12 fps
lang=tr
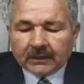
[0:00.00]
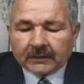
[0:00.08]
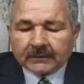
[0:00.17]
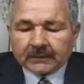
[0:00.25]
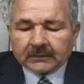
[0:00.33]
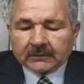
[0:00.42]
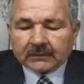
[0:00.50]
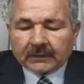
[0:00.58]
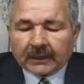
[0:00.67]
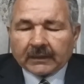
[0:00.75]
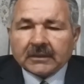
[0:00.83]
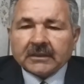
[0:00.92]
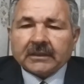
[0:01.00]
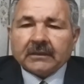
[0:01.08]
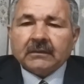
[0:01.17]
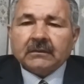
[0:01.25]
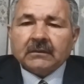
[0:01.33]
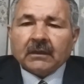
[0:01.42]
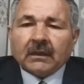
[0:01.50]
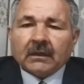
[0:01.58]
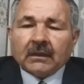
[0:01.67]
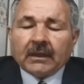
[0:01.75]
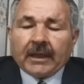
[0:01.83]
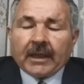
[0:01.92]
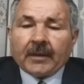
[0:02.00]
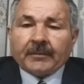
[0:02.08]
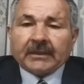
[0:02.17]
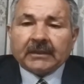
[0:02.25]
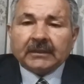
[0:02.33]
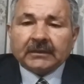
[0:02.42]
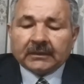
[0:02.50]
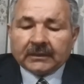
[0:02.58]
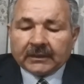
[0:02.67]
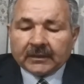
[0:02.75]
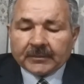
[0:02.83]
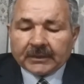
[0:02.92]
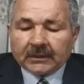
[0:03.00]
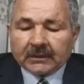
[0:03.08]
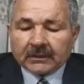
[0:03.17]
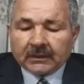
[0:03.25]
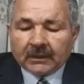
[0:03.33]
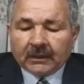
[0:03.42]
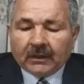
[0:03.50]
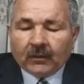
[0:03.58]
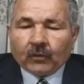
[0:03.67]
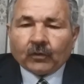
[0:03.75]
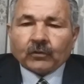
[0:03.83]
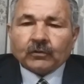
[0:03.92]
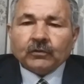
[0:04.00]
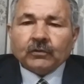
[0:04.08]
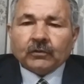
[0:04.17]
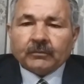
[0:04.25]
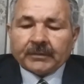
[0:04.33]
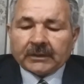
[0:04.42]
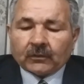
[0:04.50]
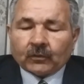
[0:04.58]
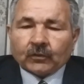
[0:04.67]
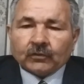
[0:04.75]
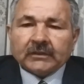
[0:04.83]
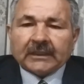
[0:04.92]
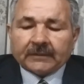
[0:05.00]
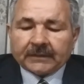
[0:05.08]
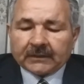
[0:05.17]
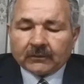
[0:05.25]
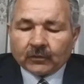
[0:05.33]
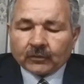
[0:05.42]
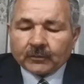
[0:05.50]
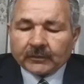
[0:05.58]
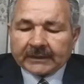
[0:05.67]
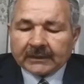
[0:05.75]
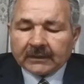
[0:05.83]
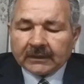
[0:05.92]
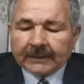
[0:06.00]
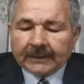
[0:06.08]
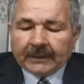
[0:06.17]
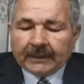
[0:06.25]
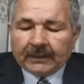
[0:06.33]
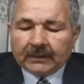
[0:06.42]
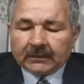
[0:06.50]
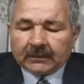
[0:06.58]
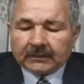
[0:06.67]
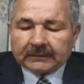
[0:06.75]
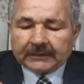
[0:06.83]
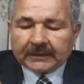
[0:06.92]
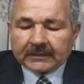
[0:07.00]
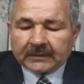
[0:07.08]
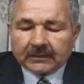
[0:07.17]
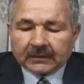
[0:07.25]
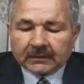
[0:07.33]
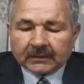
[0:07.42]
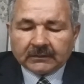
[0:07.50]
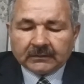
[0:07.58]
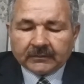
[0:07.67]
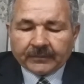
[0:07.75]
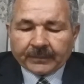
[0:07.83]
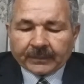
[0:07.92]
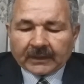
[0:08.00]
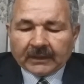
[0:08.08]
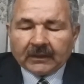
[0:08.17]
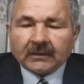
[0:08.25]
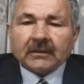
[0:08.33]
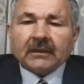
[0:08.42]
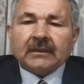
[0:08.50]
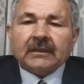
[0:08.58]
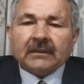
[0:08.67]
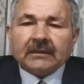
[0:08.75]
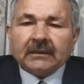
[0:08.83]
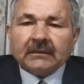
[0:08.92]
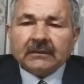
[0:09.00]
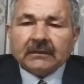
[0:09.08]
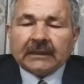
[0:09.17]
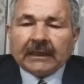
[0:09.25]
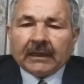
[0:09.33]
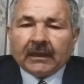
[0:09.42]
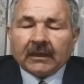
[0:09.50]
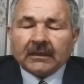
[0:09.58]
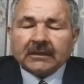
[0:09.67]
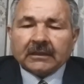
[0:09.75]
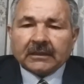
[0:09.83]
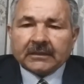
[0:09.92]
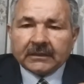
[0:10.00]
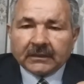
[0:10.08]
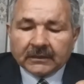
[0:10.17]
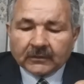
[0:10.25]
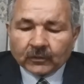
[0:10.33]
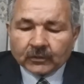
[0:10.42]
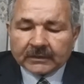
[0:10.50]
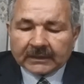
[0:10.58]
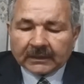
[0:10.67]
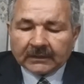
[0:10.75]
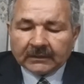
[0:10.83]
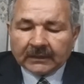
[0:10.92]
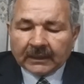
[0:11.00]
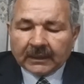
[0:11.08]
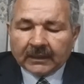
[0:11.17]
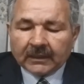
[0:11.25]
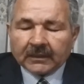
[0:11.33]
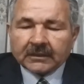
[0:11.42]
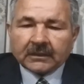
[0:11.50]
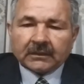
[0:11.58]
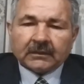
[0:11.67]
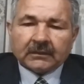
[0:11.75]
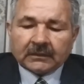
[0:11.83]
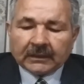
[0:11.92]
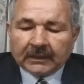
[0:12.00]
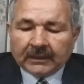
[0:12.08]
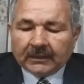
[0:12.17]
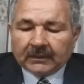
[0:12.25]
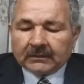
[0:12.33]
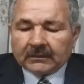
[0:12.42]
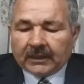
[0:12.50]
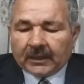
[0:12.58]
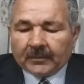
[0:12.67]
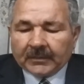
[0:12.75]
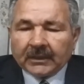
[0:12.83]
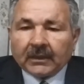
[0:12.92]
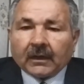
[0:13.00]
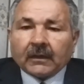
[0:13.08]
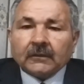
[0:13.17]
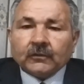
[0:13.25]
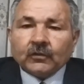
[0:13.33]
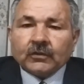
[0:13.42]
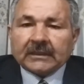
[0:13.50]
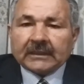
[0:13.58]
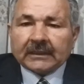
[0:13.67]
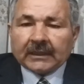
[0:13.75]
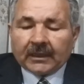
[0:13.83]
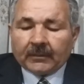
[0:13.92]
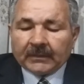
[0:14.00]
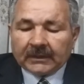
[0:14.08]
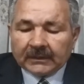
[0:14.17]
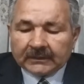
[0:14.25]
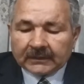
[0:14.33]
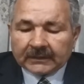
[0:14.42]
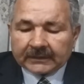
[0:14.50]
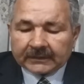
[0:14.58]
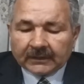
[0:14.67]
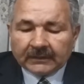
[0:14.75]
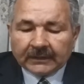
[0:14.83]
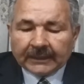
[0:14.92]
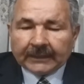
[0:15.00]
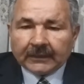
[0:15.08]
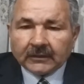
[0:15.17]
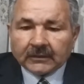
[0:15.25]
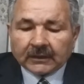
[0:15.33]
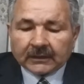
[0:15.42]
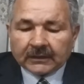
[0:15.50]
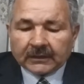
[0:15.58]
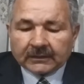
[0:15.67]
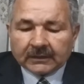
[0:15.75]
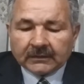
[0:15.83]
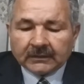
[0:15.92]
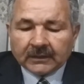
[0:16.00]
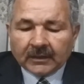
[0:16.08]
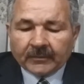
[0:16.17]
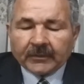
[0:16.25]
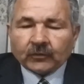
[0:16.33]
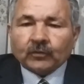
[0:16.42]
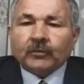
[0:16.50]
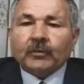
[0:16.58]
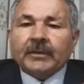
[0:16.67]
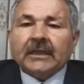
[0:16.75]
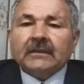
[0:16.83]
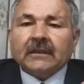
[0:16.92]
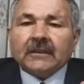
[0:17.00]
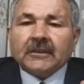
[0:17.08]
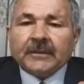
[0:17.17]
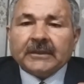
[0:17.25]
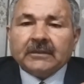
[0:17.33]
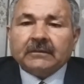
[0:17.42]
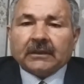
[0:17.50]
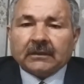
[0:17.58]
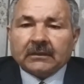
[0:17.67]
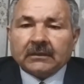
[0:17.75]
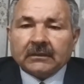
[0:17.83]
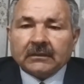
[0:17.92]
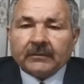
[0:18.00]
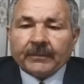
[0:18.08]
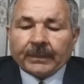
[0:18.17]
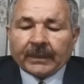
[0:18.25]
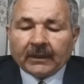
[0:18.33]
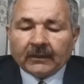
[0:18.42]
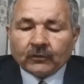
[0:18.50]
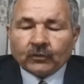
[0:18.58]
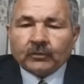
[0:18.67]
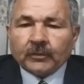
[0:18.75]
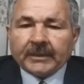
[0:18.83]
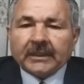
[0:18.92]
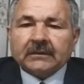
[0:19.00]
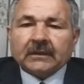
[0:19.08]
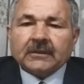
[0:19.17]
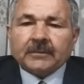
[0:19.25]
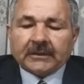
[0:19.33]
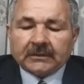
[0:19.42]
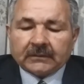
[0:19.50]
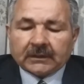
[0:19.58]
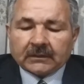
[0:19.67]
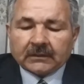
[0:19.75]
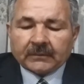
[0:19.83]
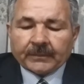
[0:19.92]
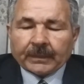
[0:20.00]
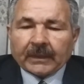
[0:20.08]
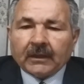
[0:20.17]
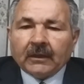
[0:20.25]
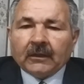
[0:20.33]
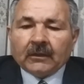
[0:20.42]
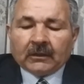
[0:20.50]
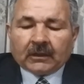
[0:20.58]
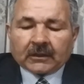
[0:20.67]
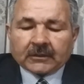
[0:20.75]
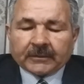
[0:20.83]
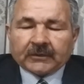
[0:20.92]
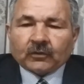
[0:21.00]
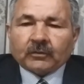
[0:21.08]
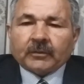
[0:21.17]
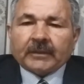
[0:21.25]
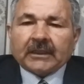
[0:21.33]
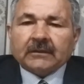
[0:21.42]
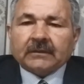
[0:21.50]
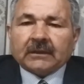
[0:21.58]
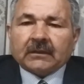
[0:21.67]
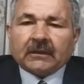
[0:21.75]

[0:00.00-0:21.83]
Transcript: Evet, her şeyi emrini dinleyen bir ordu, bir ordu neferi hükmünde e, tesir eden, idare eden, her şeye sihrini gösteren her şeyin e, emriyle alt üst eden, emrini dinleten, idare eden bir rububiyet haşmeti var. Rububiyet haşmeti var. Haşmet rububiyet var.